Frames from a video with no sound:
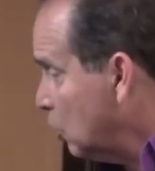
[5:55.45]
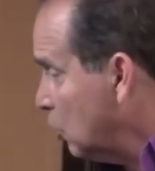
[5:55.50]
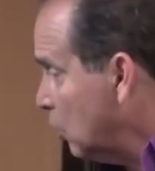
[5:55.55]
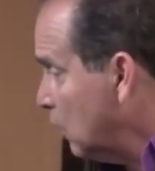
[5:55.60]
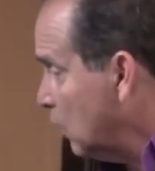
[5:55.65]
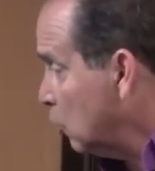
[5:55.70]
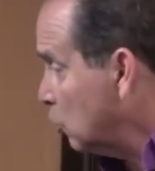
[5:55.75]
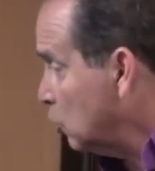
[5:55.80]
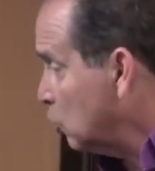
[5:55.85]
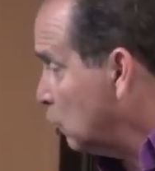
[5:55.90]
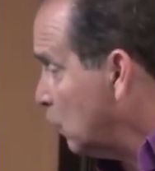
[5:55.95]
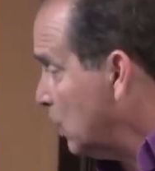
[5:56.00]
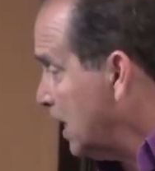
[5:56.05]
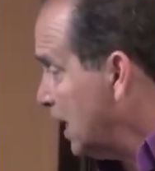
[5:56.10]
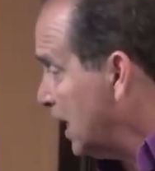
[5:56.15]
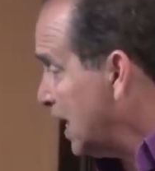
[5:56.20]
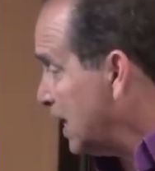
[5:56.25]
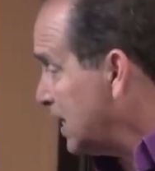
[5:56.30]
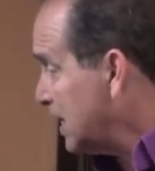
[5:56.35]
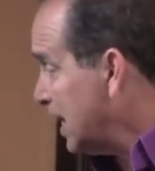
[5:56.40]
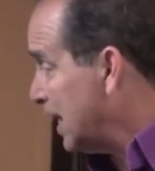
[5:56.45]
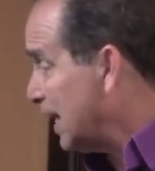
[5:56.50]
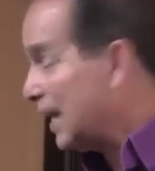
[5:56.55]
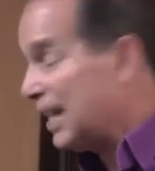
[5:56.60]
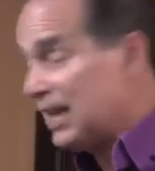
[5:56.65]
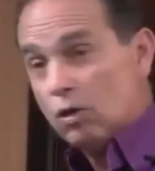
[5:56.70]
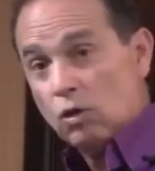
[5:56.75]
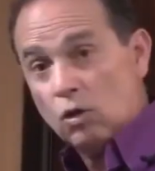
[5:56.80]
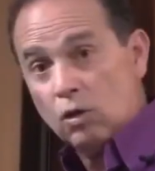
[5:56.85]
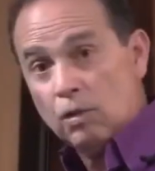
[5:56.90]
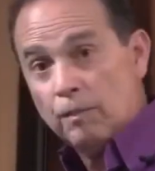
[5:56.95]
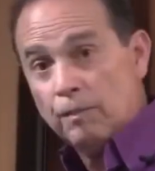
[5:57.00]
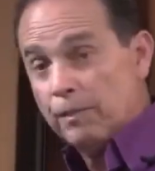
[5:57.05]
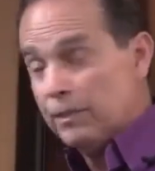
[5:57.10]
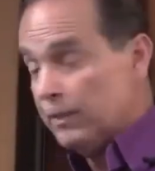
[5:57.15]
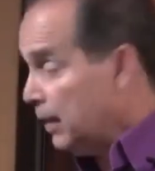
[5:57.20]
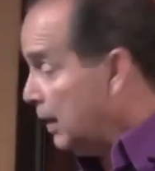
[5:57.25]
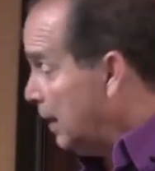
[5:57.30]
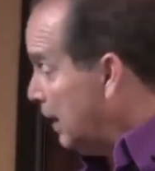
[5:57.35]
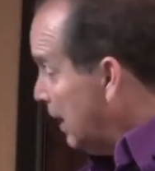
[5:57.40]
Fett umhüllt und schützt
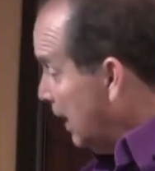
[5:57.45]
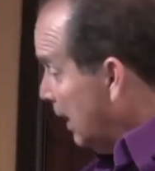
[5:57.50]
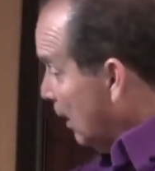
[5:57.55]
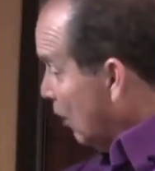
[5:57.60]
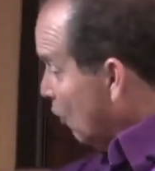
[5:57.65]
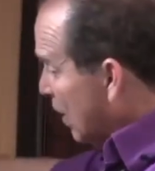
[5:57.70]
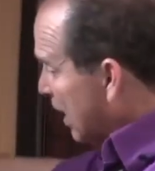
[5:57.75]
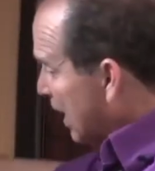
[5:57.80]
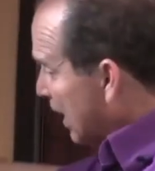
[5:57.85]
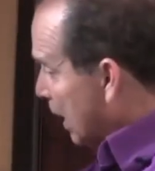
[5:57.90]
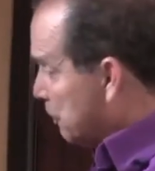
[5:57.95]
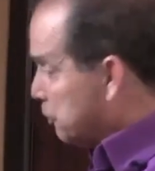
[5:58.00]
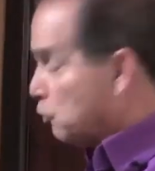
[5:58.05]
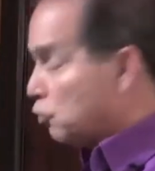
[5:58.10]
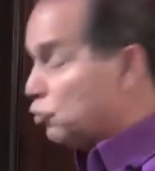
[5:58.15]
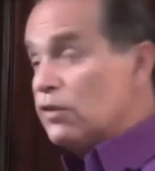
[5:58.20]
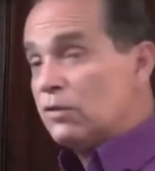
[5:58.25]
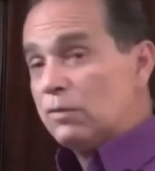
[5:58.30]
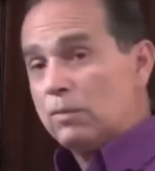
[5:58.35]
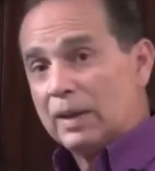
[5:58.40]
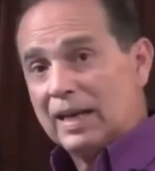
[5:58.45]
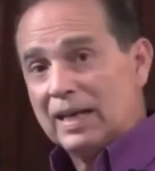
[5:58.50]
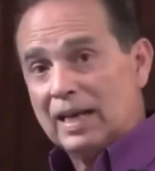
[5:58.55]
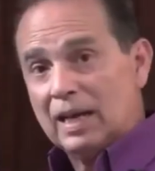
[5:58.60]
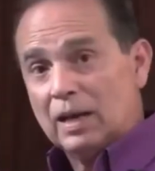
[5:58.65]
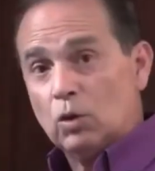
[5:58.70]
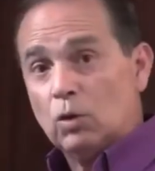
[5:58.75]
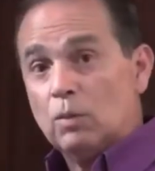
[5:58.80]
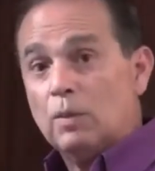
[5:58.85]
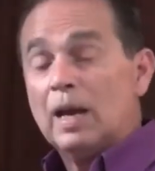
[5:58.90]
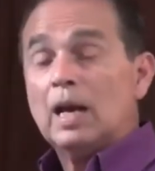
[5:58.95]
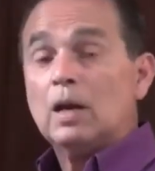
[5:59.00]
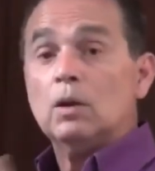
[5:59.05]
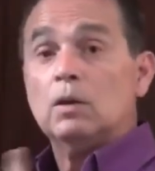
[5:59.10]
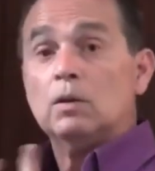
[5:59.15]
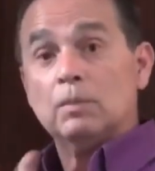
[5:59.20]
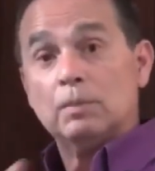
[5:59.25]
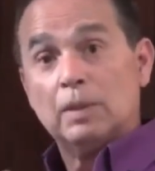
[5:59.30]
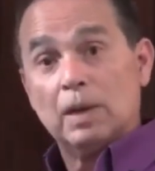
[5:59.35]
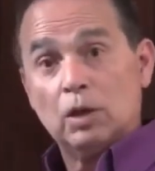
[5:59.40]
ihn, indem es sich um ihn herum
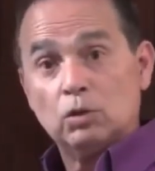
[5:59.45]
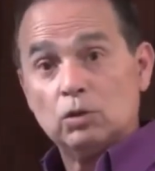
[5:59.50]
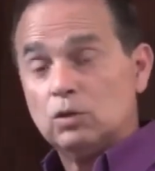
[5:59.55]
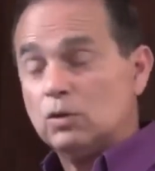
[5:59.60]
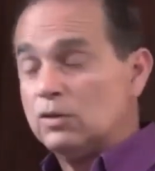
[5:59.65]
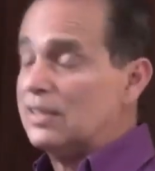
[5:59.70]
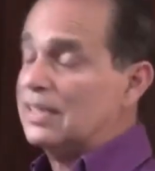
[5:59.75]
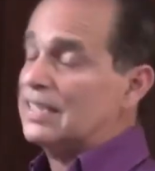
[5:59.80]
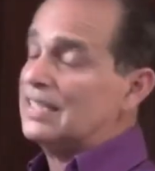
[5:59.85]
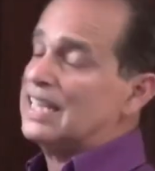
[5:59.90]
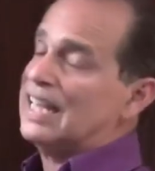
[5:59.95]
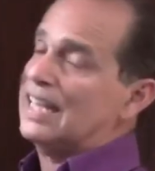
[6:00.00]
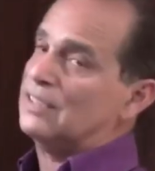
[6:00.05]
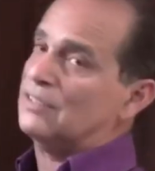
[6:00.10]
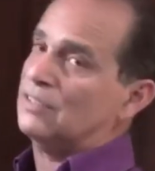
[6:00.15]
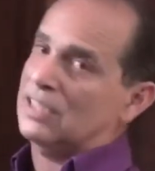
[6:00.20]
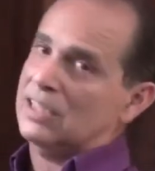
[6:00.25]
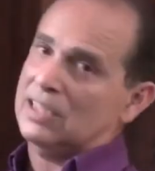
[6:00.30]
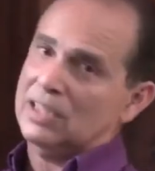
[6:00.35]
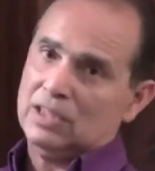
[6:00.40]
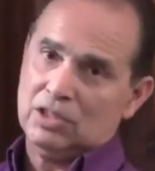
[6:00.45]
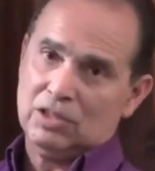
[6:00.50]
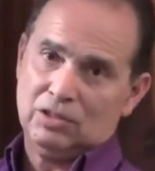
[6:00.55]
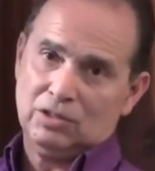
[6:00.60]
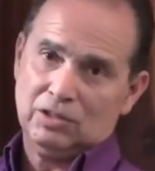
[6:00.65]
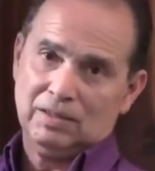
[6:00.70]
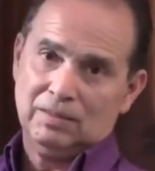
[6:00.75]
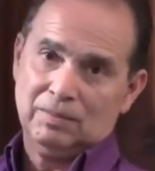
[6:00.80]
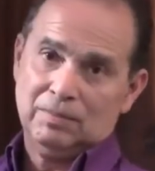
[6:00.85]
aufbaut und ihn einschließt.